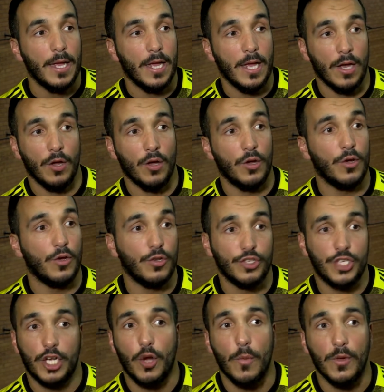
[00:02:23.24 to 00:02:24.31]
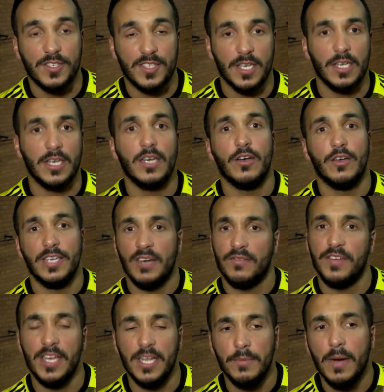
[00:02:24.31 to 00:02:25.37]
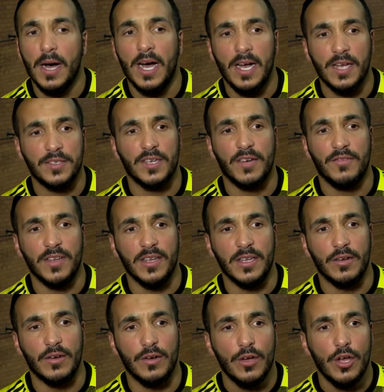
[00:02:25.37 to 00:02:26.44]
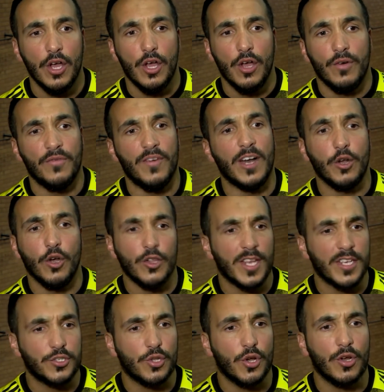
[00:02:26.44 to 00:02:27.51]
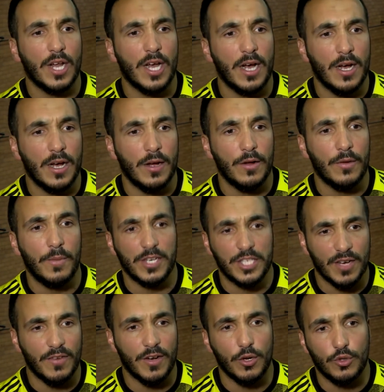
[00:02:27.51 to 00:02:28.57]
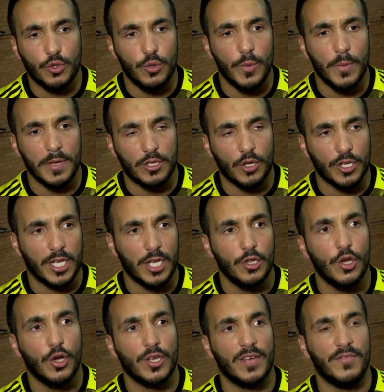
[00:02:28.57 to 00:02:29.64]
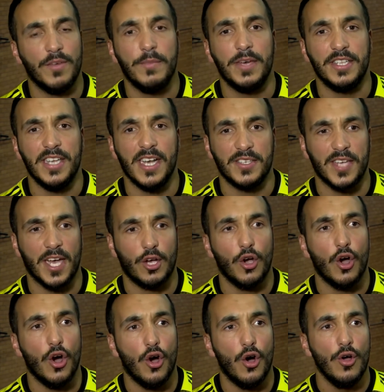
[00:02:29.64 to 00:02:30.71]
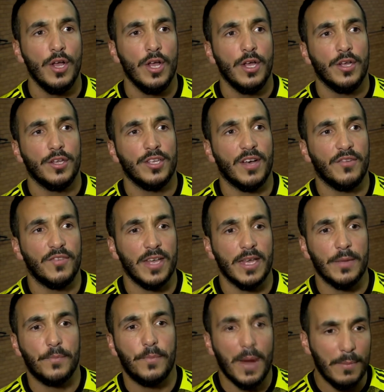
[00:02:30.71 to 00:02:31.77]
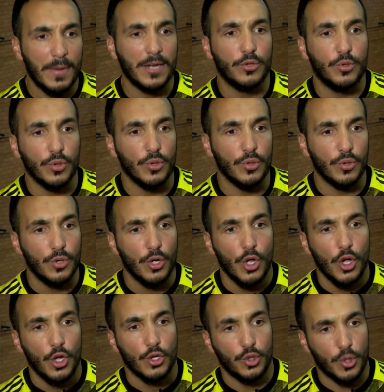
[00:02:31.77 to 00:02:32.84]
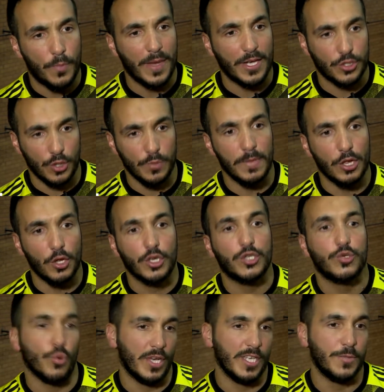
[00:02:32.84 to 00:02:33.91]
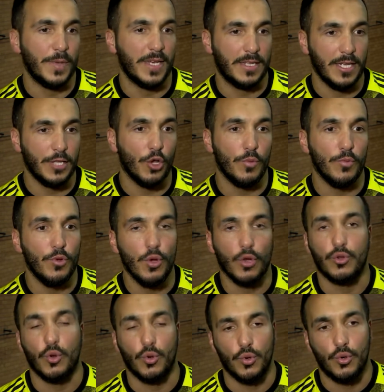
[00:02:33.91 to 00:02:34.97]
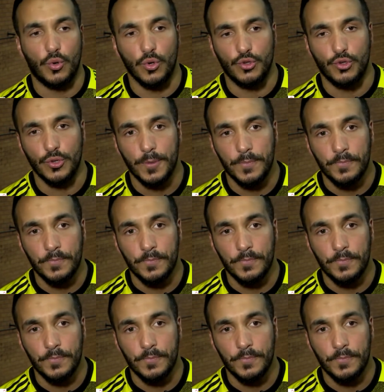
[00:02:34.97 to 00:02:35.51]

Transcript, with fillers: Et euh, j'ai commencé, euh, il y avait Ilmaz, il y avait Valon à ce temps-là, Bacha Valon qui lui-même est entraîneur, il y avait Mehdi Azarkan, il y avait pas mal de, de, personnes maintenant qui sont respectées dans le milieu en tant que coach.